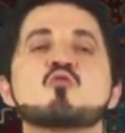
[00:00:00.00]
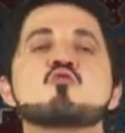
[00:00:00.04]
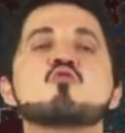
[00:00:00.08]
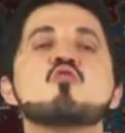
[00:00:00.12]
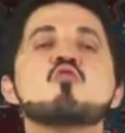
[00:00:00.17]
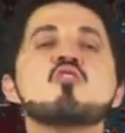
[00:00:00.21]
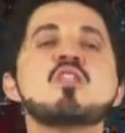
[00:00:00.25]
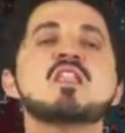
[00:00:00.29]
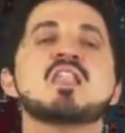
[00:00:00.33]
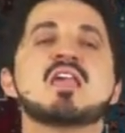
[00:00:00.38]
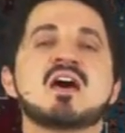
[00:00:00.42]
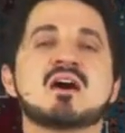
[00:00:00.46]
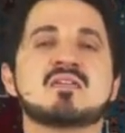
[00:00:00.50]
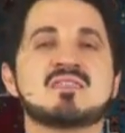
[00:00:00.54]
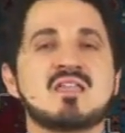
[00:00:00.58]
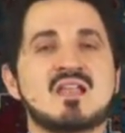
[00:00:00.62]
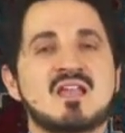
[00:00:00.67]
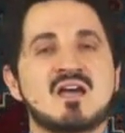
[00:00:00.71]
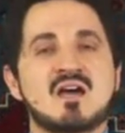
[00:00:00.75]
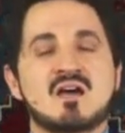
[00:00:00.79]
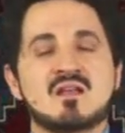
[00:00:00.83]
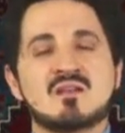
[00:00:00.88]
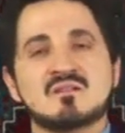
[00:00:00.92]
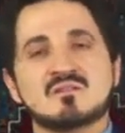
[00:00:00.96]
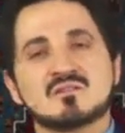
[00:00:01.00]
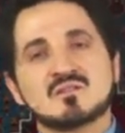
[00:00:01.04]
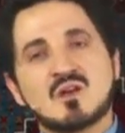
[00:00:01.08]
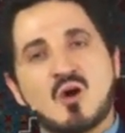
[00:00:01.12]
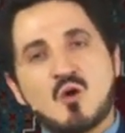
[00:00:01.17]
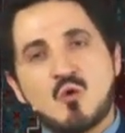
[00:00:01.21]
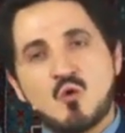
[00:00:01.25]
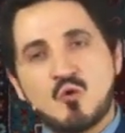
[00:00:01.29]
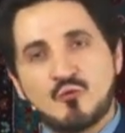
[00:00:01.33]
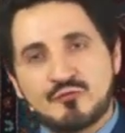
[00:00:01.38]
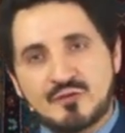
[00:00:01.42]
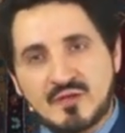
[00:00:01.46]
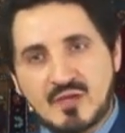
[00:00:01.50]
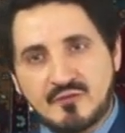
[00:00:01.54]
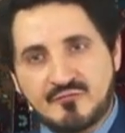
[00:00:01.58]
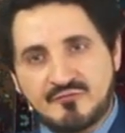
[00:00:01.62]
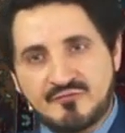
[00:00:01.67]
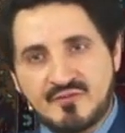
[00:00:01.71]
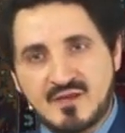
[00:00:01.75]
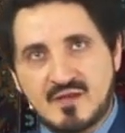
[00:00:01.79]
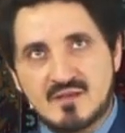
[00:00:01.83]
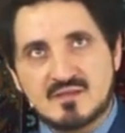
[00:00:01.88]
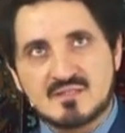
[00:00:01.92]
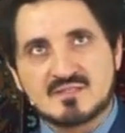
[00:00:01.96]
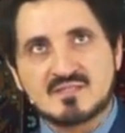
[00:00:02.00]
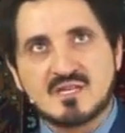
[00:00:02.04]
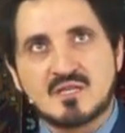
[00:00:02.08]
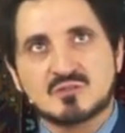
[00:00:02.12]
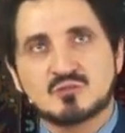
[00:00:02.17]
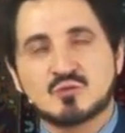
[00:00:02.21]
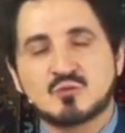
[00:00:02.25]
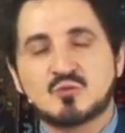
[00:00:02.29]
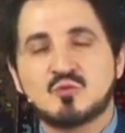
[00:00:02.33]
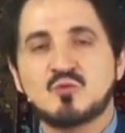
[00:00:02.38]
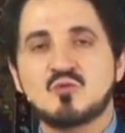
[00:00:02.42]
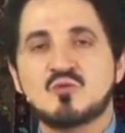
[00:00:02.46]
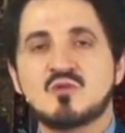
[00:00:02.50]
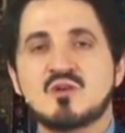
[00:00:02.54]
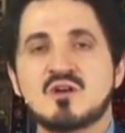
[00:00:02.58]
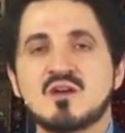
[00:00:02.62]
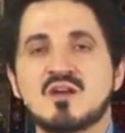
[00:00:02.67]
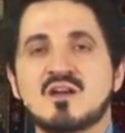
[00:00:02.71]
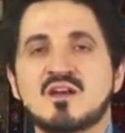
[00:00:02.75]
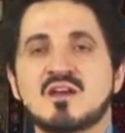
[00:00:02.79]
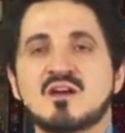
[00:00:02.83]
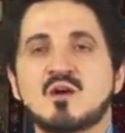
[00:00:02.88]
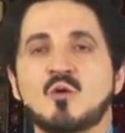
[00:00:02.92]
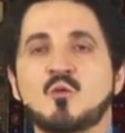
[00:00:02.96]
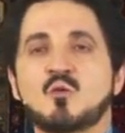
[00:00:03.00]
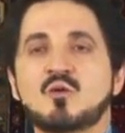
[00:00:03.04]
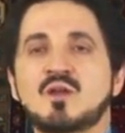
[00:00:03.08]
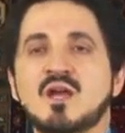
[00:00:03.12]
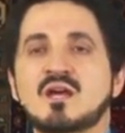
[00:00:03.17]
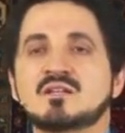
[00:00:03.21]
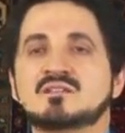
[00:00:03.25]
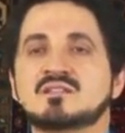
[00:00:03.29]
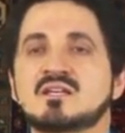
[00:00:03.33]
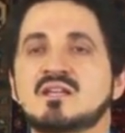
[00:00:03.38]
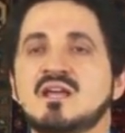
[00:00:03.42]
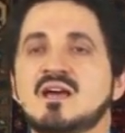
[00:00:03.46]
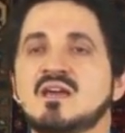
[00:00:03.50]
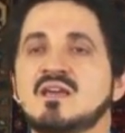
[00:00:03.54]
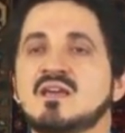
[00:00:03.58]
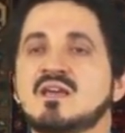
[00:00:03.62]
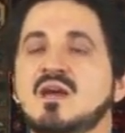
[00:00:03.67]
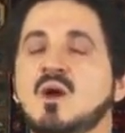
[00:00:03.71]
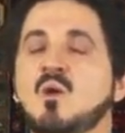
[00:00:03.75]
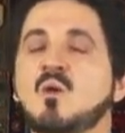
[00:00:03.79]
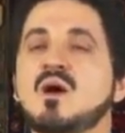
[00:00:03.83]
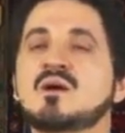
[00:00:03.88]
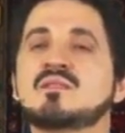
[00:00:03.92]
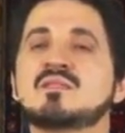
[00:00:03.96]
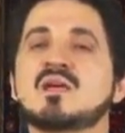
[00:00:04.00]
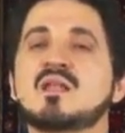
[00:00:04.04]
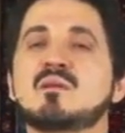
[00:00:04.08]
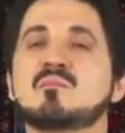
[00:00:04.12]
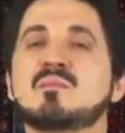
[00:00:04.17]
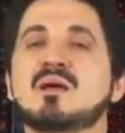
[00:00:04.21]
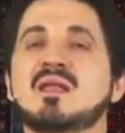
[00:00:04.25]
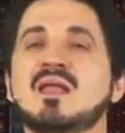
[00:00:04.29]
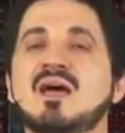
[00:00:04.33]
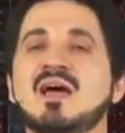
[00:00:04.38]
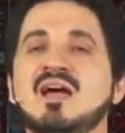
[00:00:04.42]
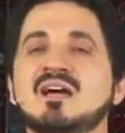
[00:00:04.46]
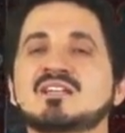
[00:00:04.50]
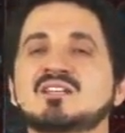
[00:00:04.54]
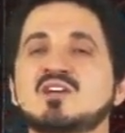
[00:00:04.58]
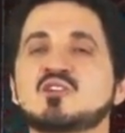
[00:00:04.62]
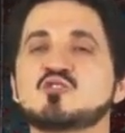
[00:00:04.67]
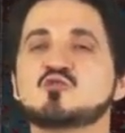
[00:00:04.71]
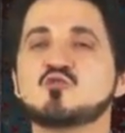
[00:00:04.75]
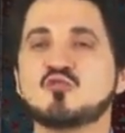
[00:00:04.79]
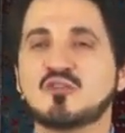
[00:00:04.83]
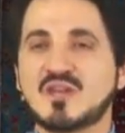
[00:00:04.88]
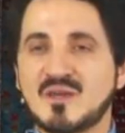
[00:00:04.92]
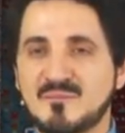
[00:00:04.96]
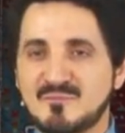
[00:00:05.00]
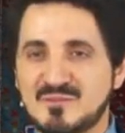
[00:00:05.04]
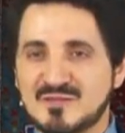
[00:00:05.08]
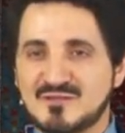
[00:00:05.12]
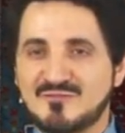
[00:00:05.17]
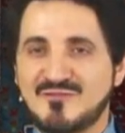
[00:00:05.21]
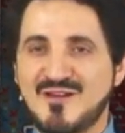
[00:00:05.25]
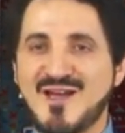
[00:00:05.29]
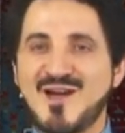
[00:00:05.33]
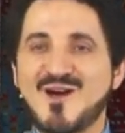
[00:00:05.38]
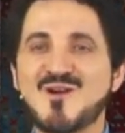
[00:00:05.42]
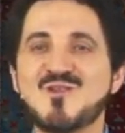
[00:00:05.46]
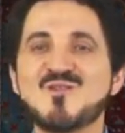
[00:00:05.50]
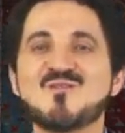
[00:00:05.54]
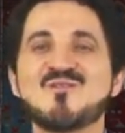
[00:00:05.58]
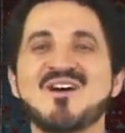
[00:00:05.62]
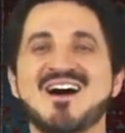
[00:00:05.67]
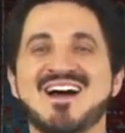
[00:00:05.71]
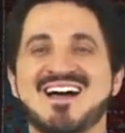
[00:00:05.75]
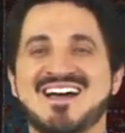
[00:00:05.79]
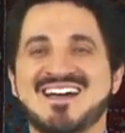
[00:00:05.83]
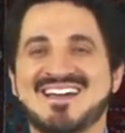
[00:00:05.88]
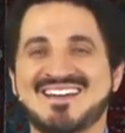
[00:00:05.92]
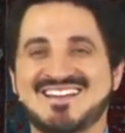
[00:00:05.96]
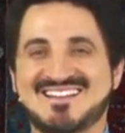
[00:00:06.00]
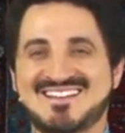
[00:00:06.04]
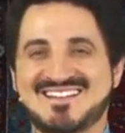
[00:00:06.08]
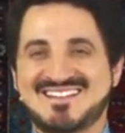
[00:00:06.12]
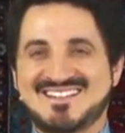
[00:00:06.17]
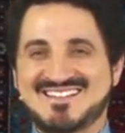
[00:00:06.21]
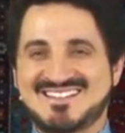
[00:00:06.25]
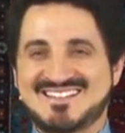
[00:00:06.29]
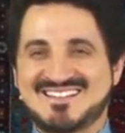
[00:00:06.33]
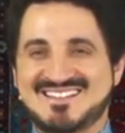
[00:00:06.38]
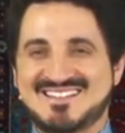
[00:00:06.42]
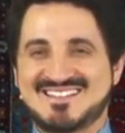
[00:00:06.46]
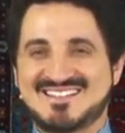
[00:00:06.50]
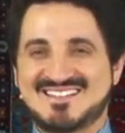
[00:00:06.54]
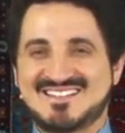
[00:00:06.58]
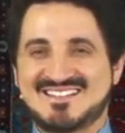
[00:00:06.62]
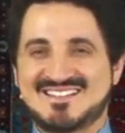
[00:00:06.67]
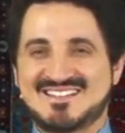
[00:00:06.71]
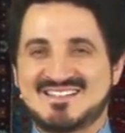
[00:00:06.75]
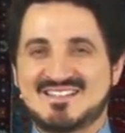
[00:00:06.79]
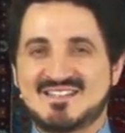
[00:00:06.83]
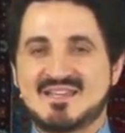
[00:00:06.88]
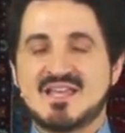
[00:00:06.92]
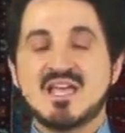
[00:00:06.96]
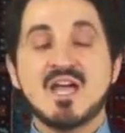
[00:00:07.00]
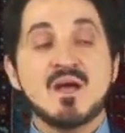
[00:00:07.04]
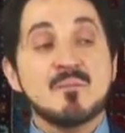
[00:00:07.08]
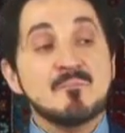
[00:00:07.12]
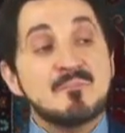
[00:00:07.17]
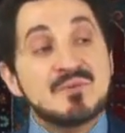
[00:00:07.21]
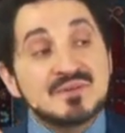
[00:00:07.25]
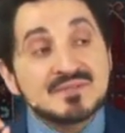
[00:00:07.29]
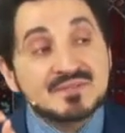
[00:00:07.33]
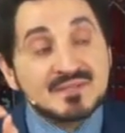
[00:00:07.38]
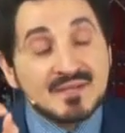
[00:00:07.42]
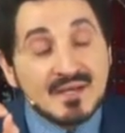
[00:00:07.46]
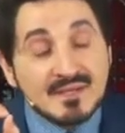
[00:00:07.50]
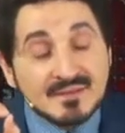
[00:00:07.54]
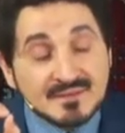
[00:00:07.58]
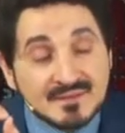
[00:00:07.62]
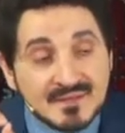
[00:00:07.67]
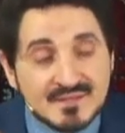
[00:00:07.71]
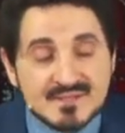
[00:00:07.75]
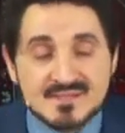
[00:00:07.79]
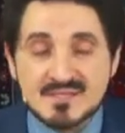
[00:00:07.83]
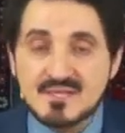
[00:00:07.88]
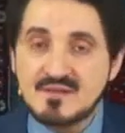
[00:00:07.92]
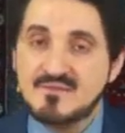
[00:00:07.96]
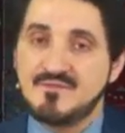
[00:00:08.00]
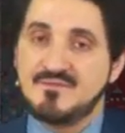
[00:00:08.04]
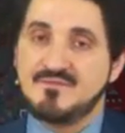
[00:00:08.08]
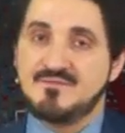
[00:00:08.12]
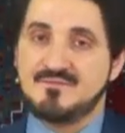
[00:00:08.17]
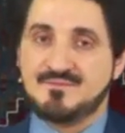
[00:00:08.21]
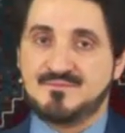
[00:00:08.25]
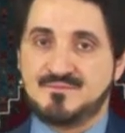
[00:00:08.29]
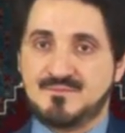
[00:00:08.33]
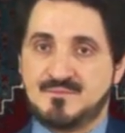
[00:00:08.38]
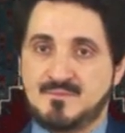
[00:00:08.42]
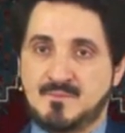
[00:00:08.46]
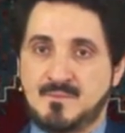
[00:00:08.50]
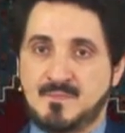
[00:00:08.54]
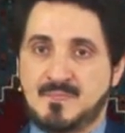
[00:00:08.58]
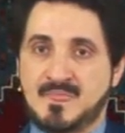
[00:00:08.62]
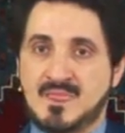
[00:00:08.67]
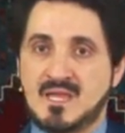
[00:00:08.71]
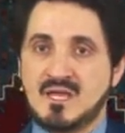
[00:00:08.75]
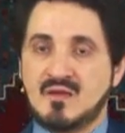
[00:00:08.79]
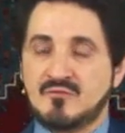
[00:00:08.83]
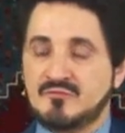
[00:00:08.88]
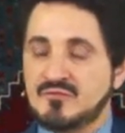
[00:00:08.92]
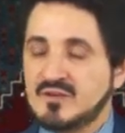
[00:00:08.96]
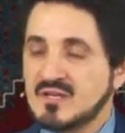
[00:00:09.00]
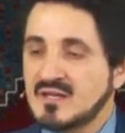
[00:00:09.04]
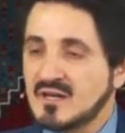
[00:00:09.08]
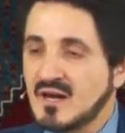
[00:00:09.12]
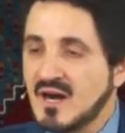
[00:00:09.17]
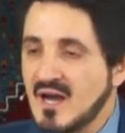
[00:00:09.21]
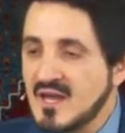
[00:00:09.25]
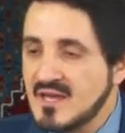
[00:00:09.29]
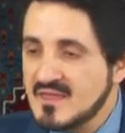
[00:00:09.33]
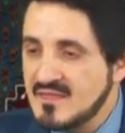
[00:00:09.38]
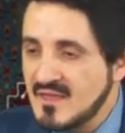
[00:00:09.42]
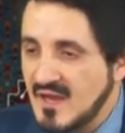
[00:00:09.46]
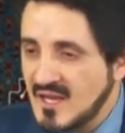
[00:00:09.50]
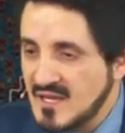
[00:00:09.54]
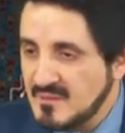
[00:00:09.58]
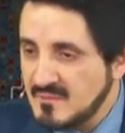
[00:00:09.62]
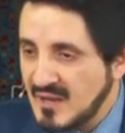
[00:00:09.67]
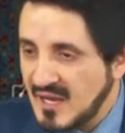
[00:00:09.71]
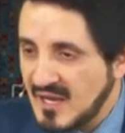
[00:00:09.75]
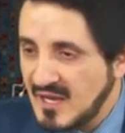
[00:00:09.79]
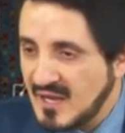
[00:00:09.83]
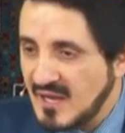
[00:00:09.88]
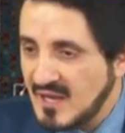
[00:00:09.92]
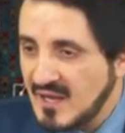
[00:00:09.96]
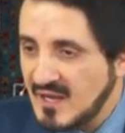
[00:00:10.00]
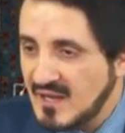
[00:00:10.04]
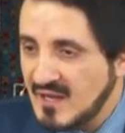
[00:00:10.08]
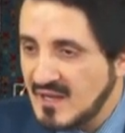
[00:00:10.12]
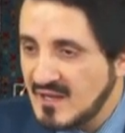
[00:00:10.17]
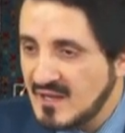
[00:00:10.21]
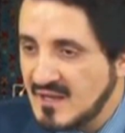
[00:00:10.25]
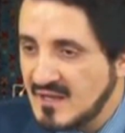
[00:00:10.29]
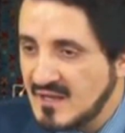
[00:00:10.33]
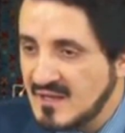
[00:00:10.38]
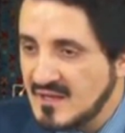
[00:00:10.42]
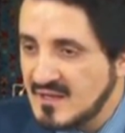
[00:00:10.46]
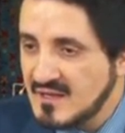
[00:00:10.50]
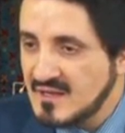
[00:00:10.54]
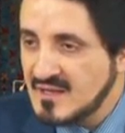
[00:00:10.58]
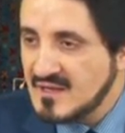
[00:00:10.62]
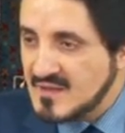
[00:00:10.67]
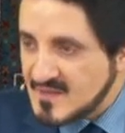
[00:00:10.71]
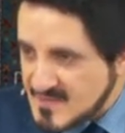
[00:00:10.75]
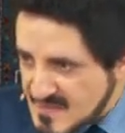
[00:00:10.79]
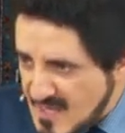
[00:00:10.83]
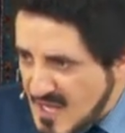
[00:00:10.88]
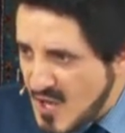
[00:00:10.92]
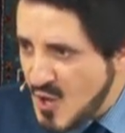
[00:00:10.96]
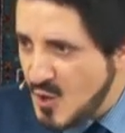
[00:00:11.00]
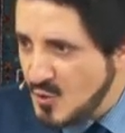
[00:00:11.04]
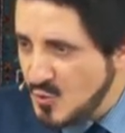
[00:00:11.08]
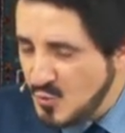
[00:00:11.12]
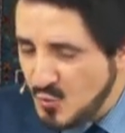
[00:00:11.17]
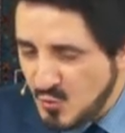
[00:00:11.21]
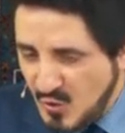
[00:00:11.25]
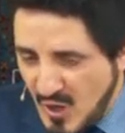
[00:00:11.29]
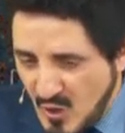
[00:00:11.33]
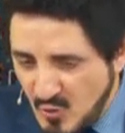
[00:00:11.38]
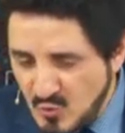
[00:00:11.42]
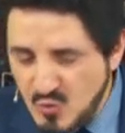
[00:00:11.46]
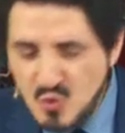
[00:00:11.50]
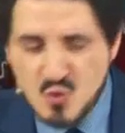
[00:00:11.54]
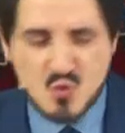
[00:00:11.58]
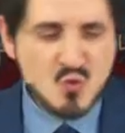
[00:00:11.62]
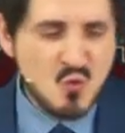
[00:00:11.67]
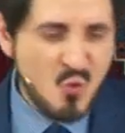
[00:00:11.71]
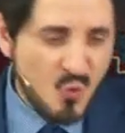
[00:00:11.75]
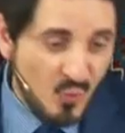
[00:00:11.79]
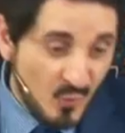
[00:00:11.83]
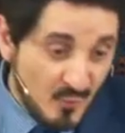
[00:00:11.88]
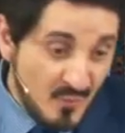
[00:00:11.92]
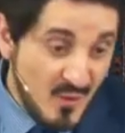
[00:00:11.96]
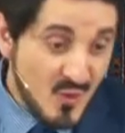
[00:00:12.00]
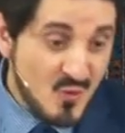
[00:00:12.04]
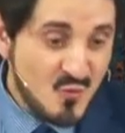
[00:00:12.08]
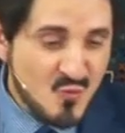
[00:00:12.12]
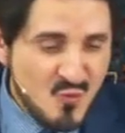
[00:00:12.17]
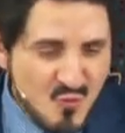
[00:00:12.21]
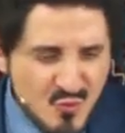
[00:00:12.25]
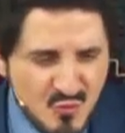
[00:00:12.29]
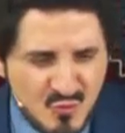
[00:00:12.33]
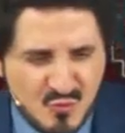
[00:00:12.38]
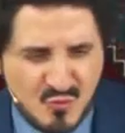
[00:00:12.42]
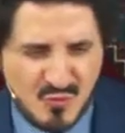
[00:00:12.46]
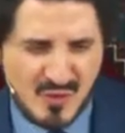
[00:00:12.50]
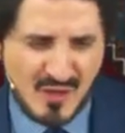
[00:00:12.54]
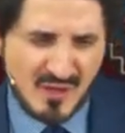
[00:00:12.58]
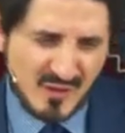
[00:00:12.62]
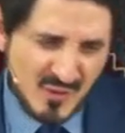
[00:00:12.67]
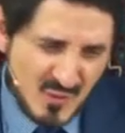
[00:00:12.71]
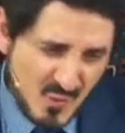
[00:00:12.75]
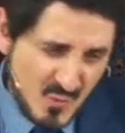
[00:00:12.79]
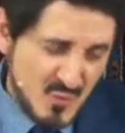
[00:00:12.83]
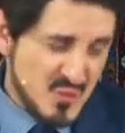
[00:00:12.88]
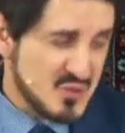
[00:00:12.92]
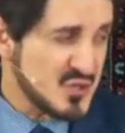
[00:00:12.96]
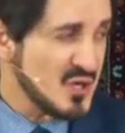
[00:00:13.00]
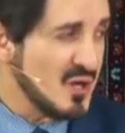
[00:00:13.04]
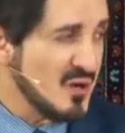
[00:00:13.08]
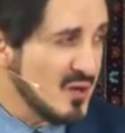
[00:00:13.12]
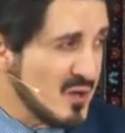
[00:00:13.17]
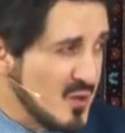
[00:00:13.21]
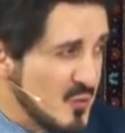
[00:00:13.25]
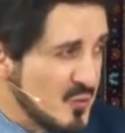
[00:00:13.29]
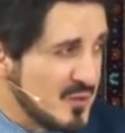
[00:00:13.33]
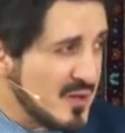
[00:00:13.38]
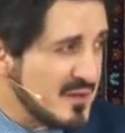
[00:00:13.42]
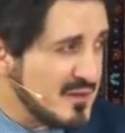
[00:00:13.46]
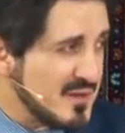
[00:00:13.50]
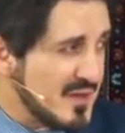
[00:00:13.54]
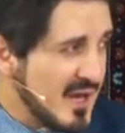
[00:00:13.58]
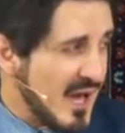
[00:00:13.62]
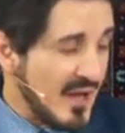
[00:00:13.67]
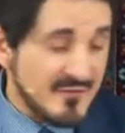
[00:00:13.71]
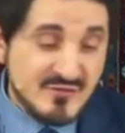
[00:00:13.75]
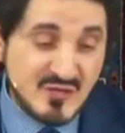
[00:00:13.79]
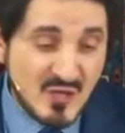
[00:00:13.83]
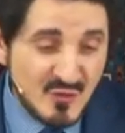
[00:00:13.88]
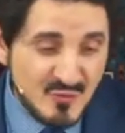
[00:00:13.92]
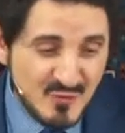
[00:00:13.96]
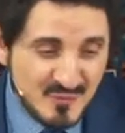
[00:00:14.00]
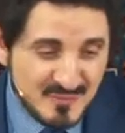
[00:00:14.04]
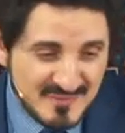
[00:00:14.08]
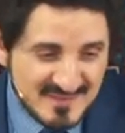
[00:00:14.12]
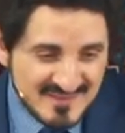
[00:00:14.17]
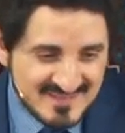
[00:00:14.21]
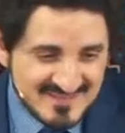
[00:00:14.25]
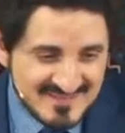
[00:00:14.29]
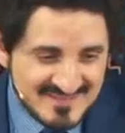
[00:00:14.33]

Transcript: كل هذا الآن ضعوه في كفة استحضروه ونأتي إلى إخواننا الملاحدة نشوف كيف بتفاعلوا معه برتراند راسل في لقاء إذاعي معه سألوا قالوا الكون ما الكون والله مش الله وكذا عارف قال لهم